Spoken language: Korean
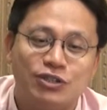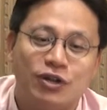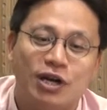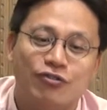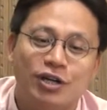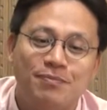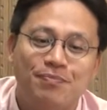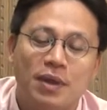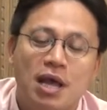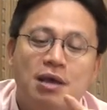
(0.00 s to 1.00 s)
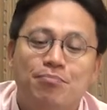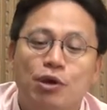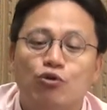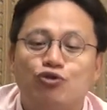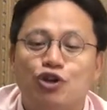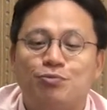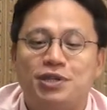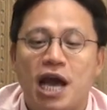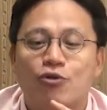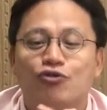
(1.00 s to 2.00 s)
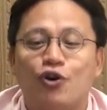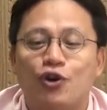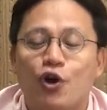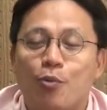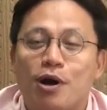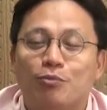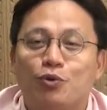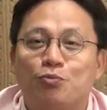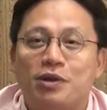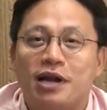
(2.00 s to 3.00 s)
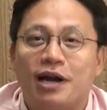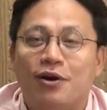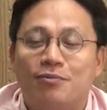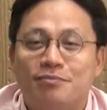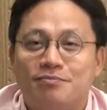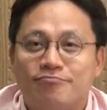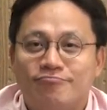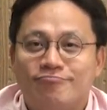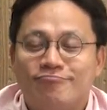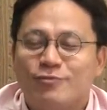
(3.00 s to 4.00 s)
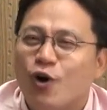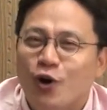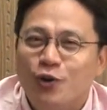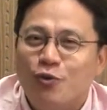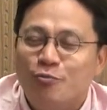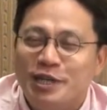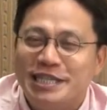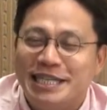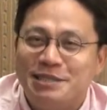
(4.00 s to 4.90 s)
계시더라고요. 미국 취업 시 한국 경력이 얼마큼 도움될까요? 거의 도움되지